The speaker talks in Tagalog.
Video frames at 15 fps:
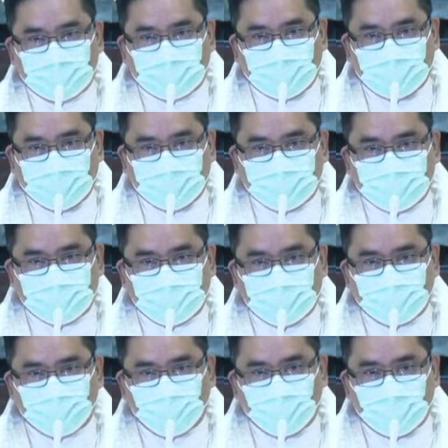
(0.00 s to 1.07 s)
kahit
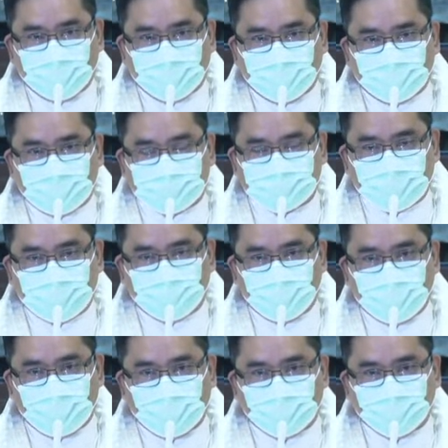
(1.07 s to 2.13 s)
hindi mo laging
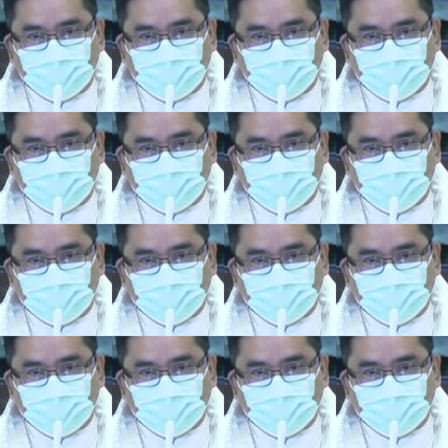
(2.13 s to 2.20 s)
kasama ang